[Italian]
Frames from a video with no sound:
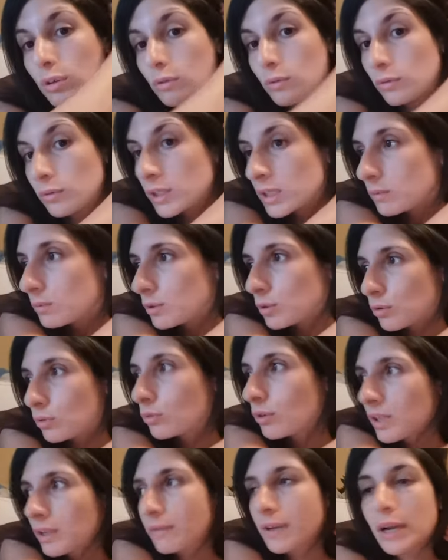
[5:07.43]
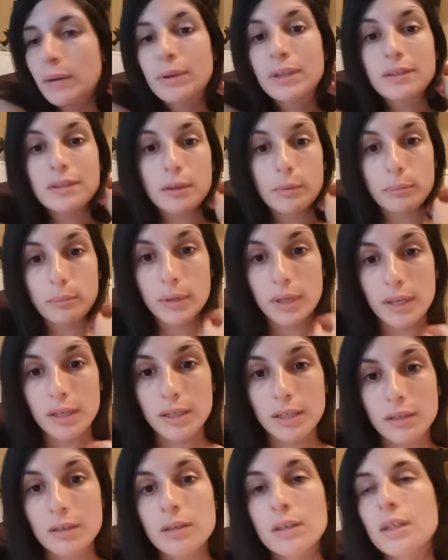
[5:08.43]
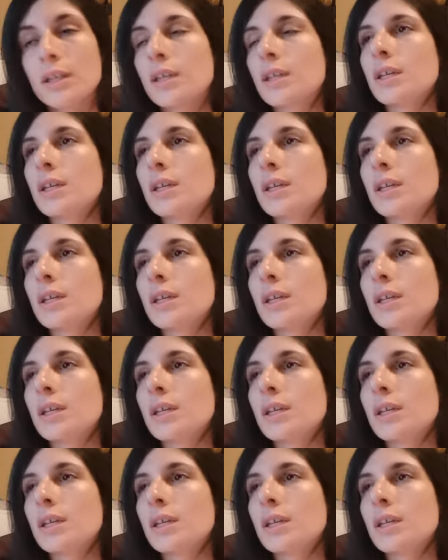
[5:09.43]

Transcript: alcuni mi sono data veramente bene,